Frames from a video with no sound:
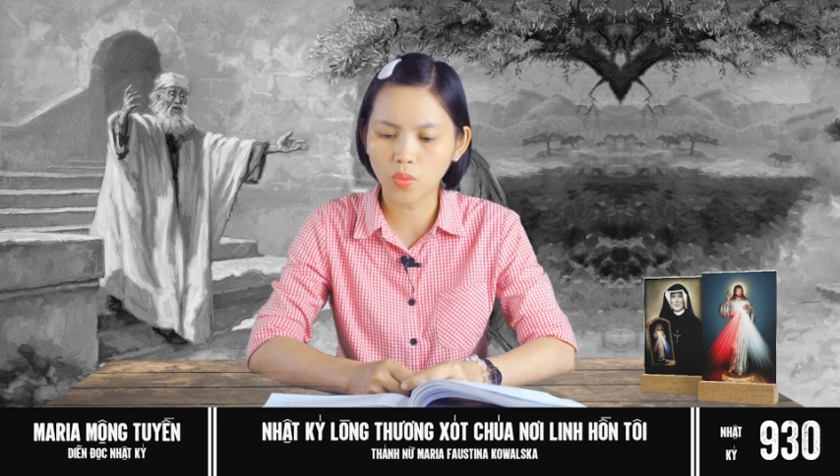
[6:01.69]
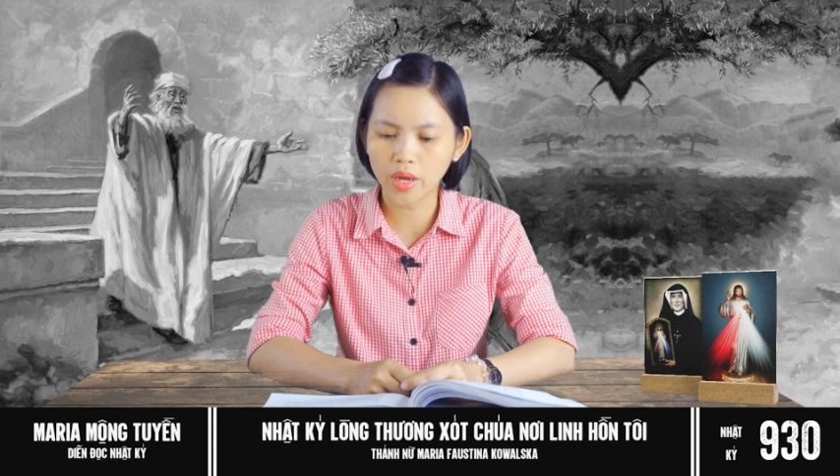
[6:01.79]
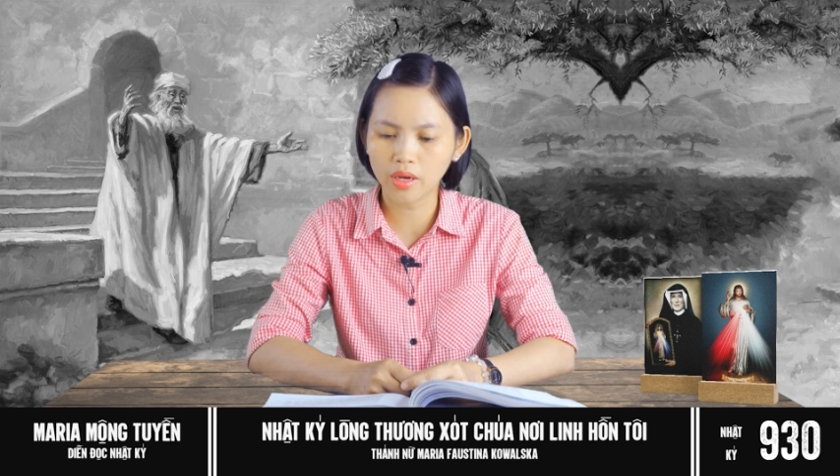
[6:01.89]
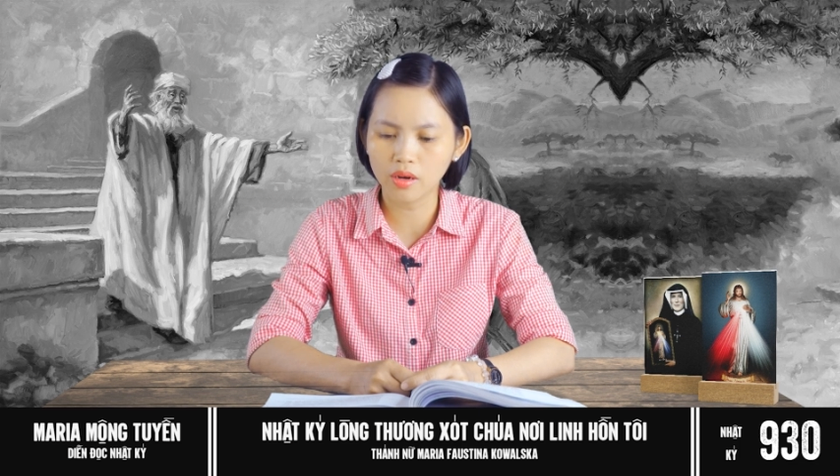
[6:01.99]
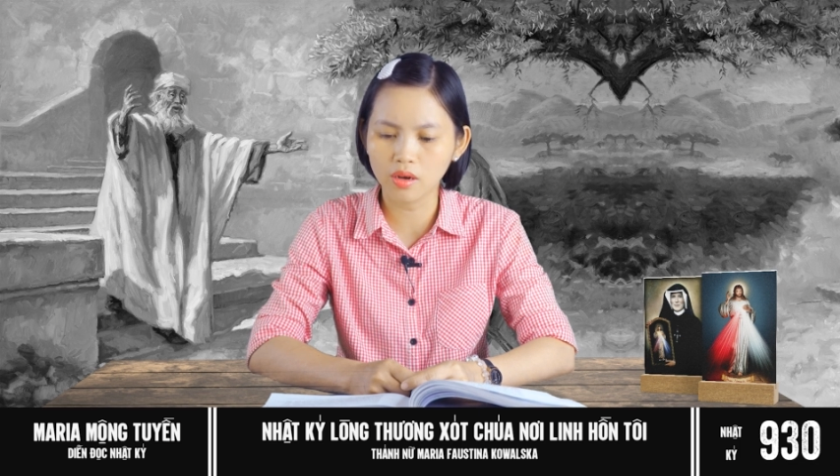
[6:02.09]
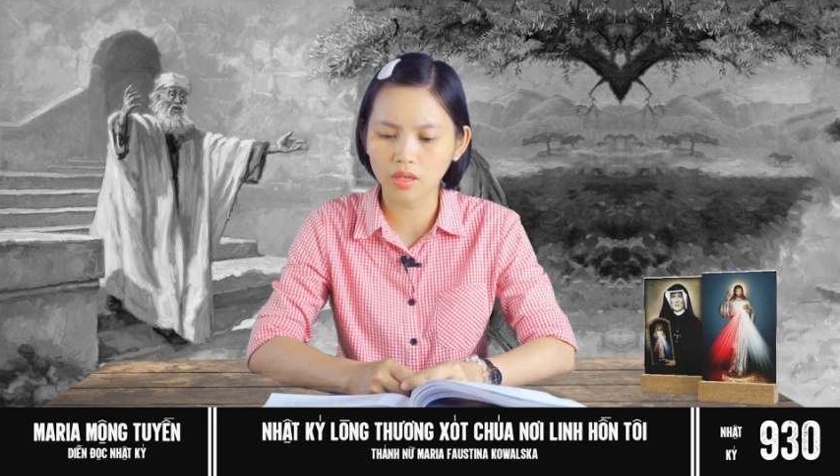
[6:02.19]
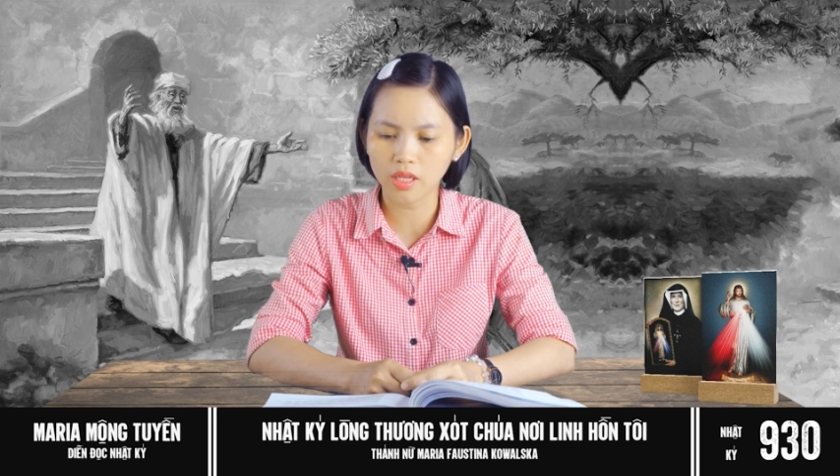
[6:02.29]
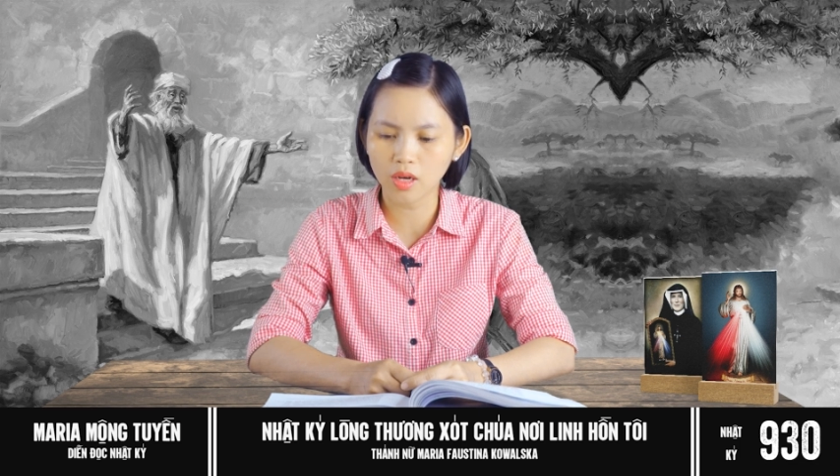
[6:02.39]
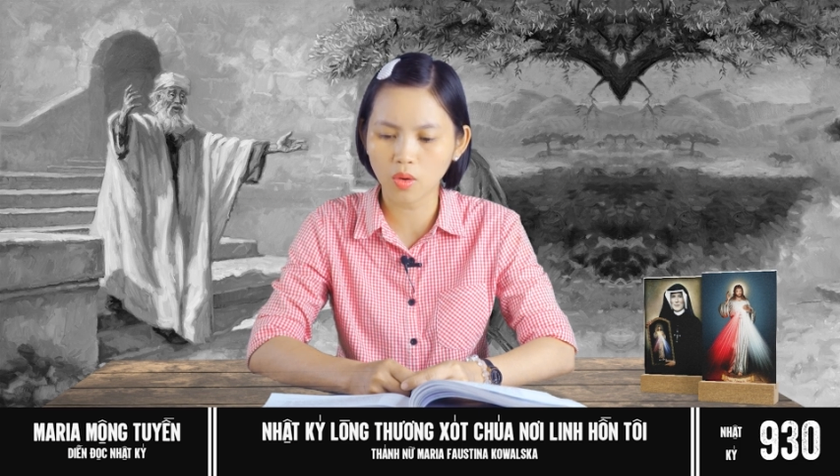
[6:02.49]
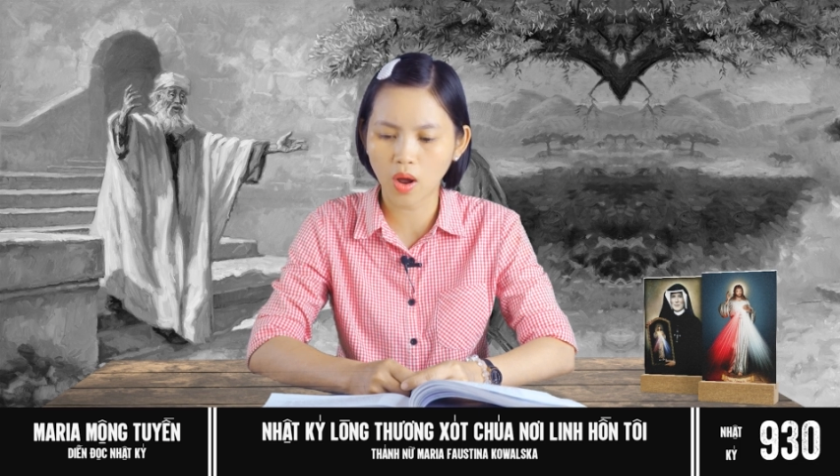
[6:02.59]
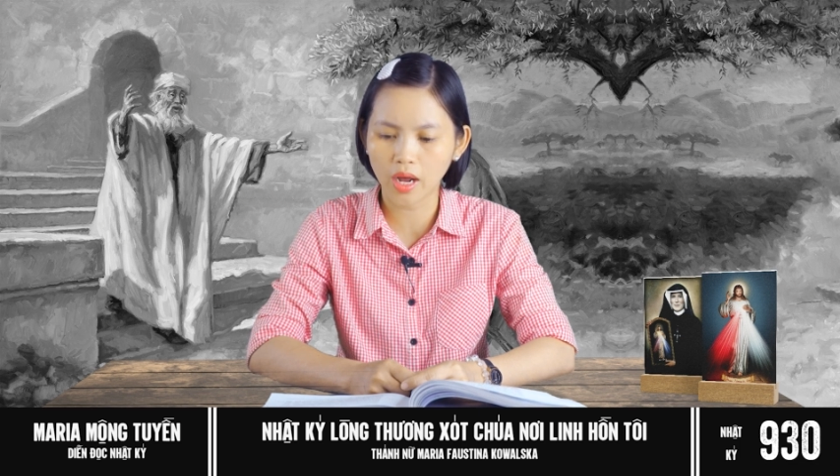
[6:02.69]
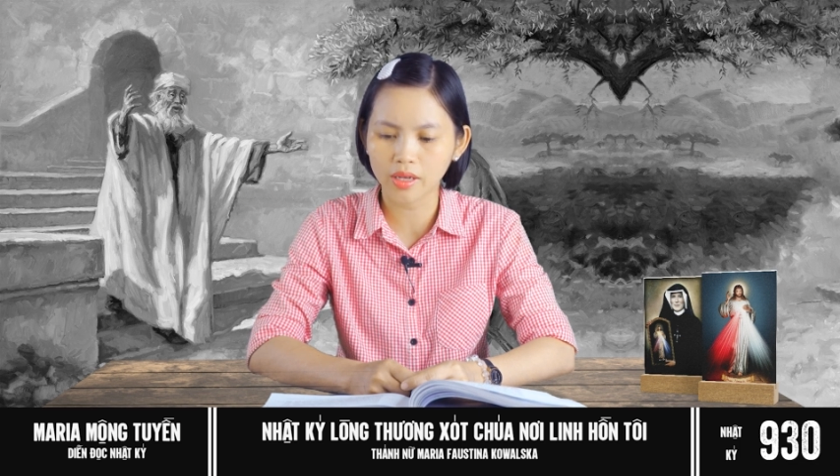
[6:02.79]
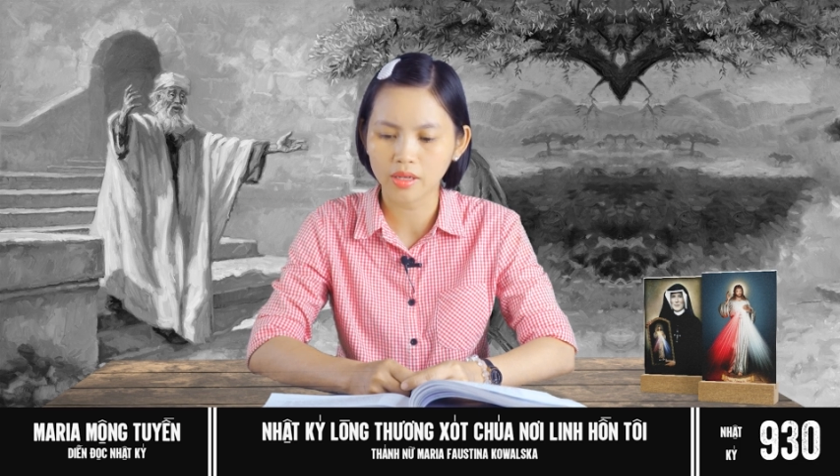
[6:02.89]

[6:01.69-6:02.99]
quên được nhân loại